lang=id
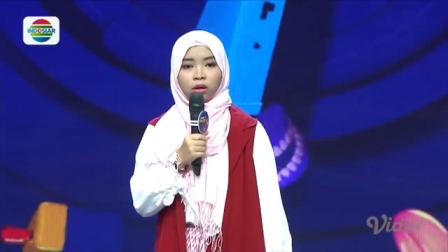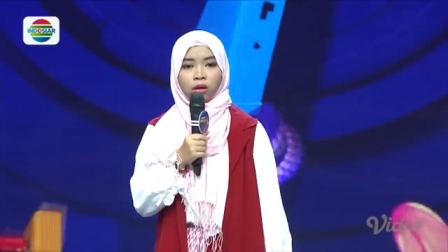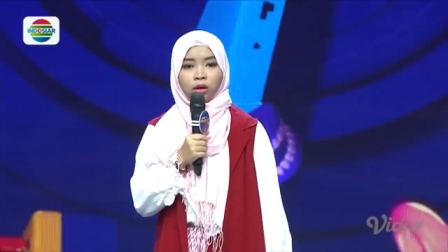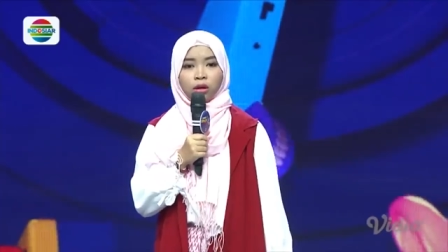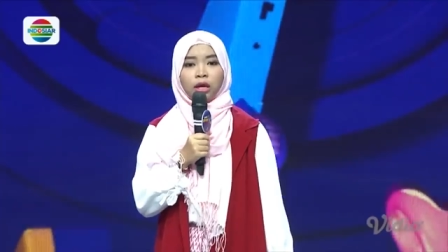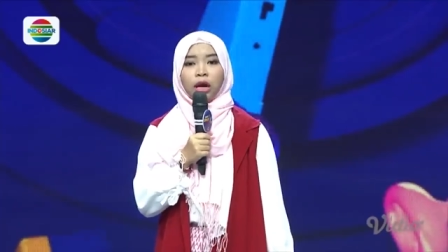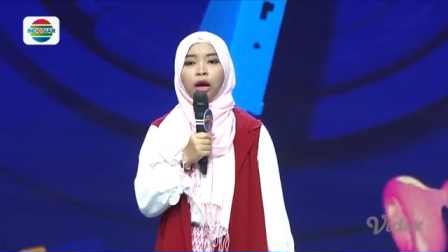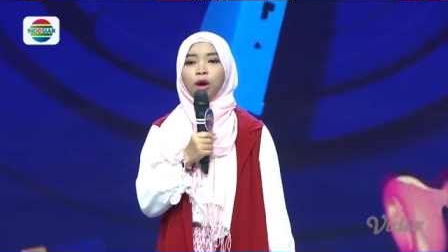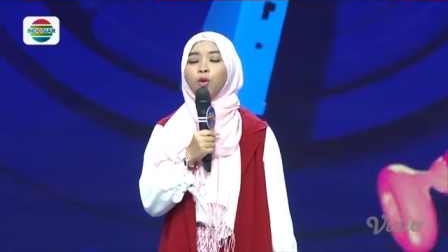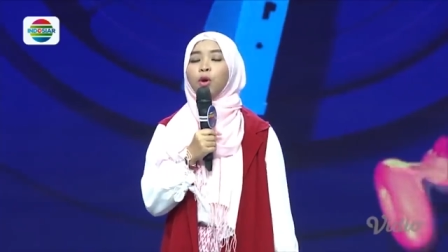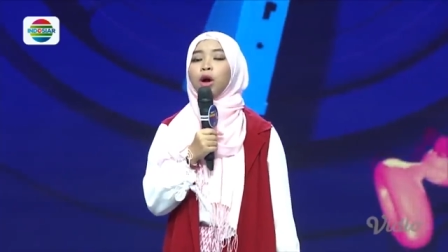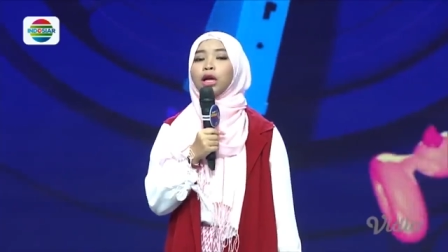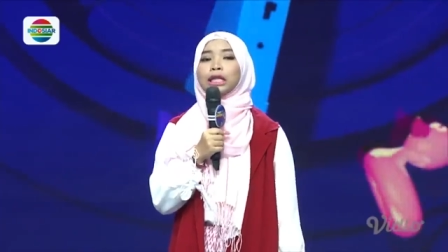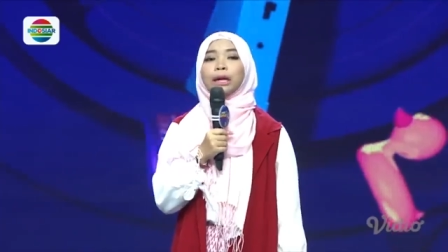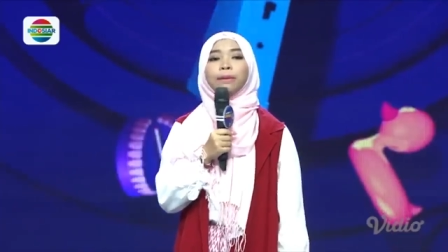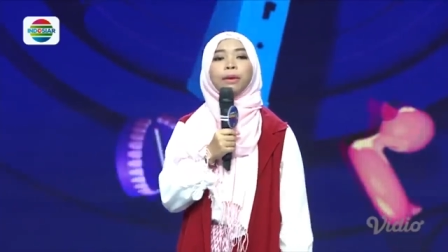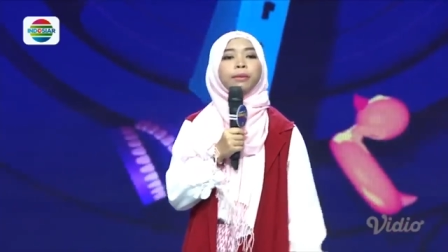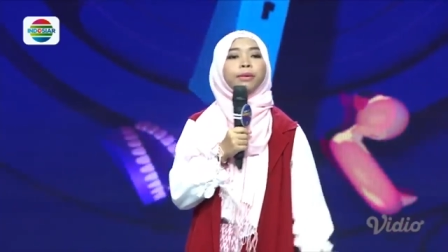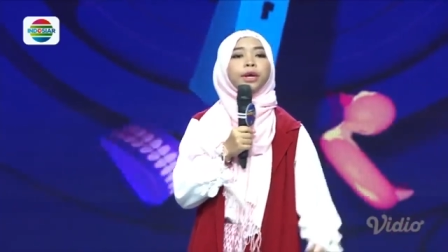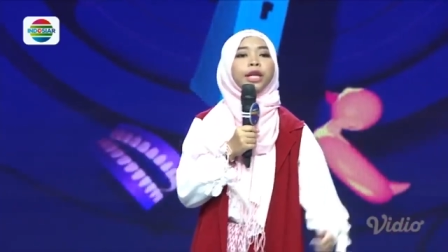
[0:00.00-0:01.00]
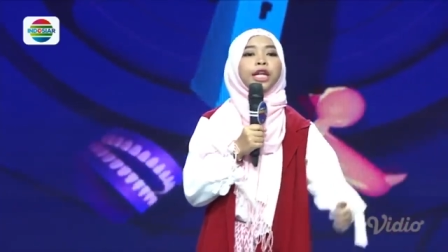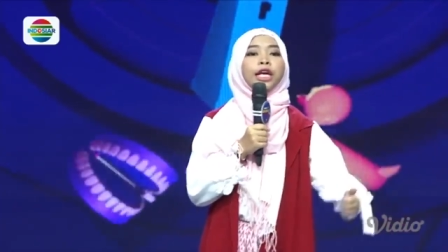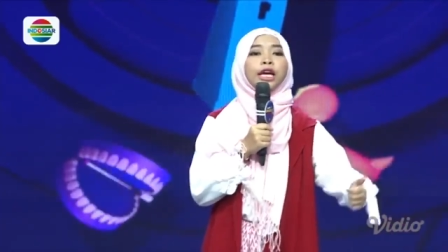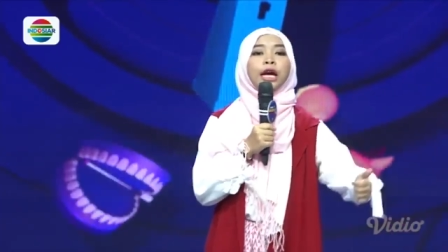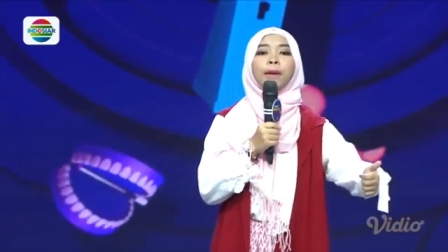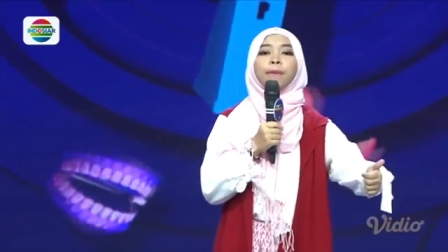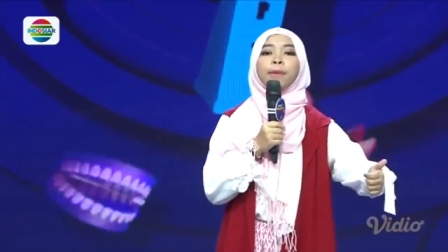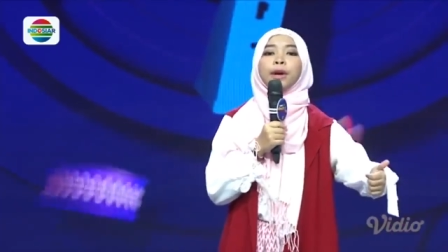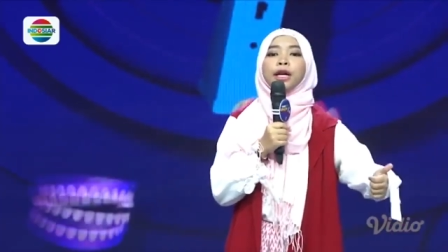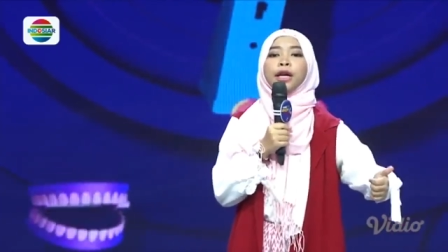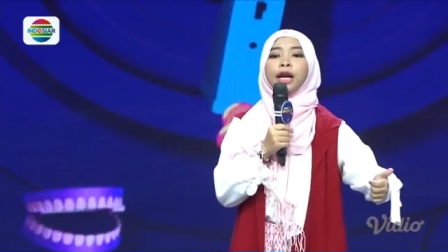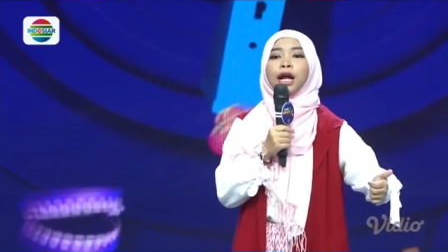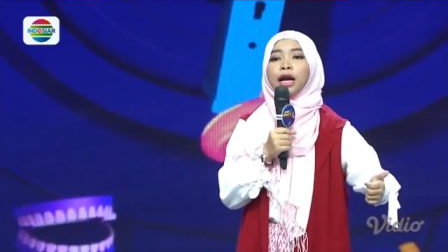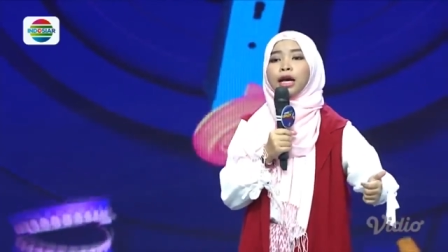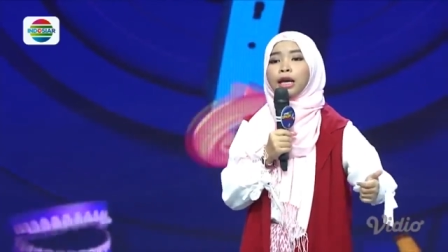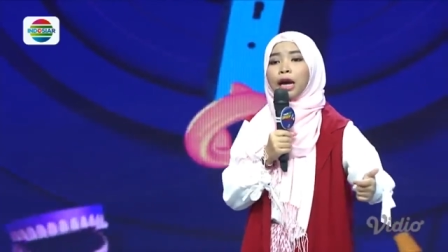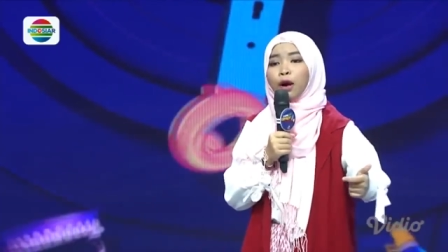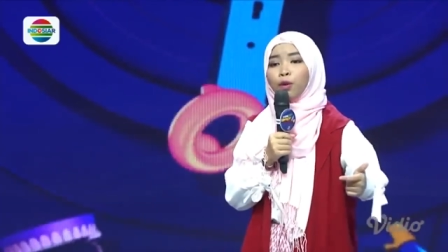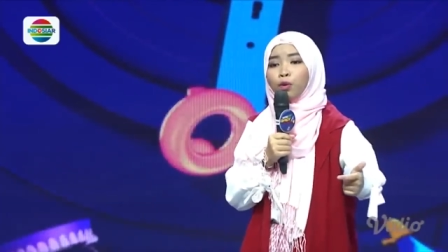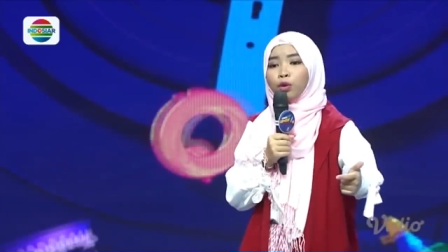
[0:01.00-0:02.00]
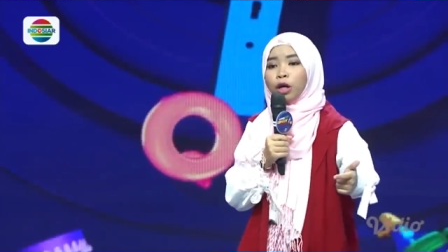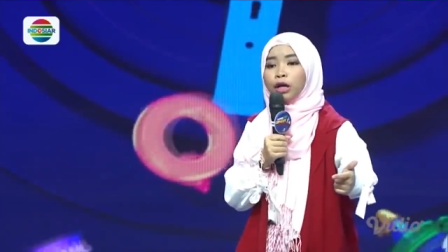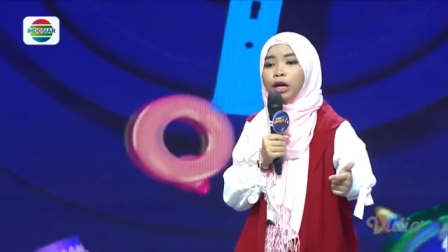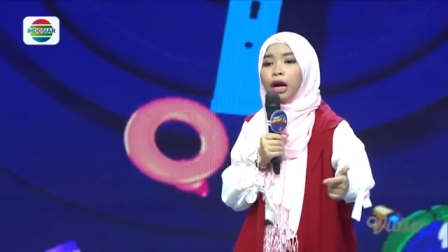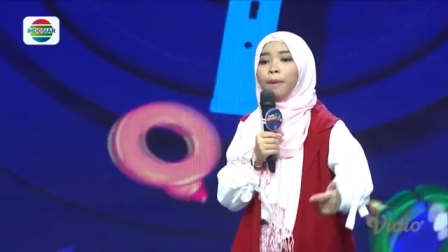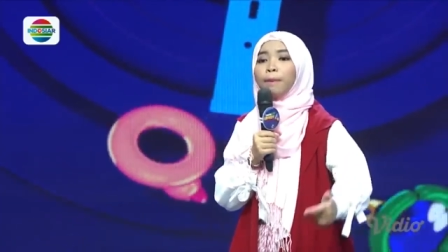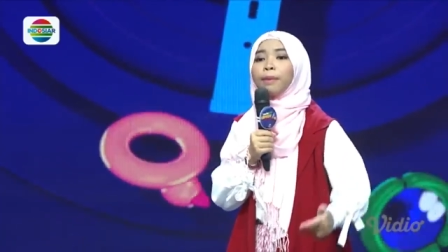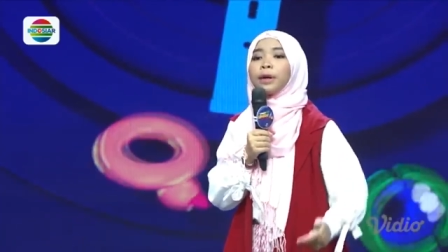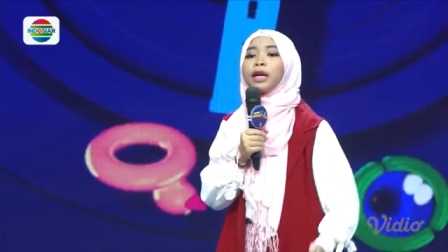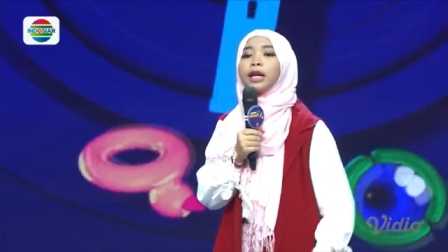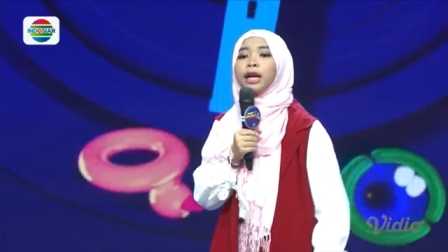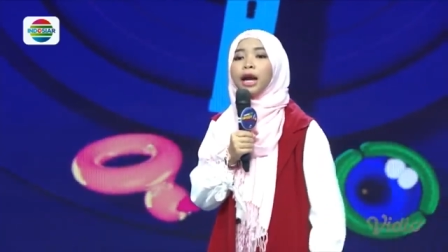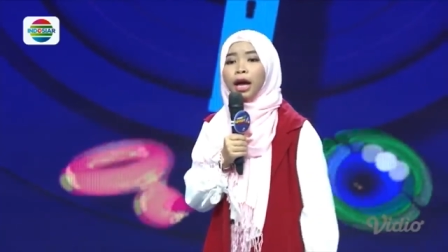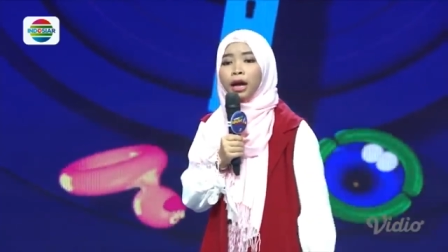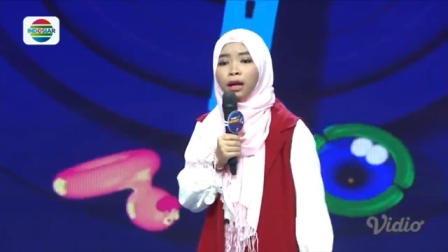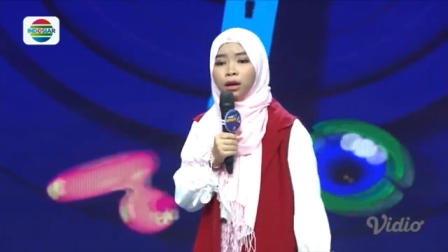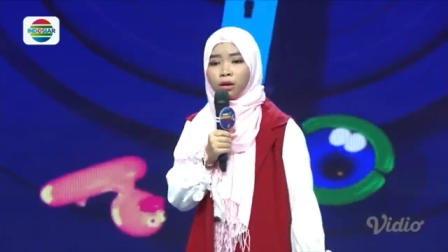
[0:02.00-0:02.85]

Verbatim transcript: Ya gue ke Taman Mini nggak pernah, keragunan Ragunan nggak pernah.